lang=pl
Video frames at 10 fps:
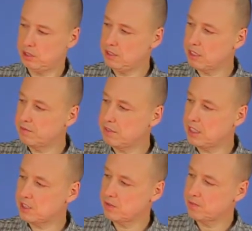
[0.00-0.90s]
Jak
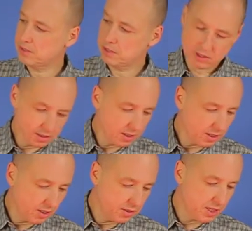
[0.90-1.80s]
widać,
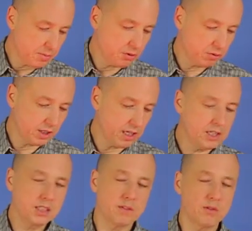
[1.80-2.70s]
nie ma tutaj
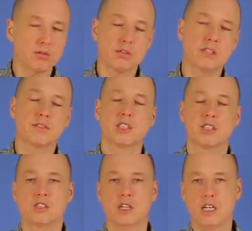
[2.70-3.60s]
ani zaworu
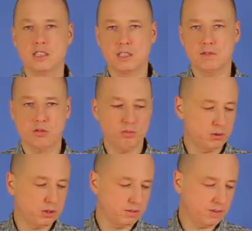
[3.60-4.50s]
dodawczego, ani zaworu
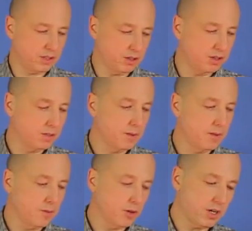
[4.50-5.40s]
upustowego
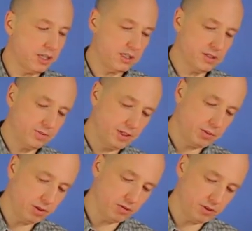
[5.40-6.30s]
oraz nie
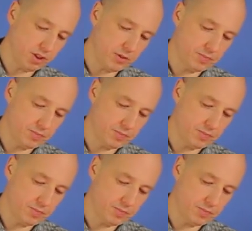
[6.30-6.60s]
ma również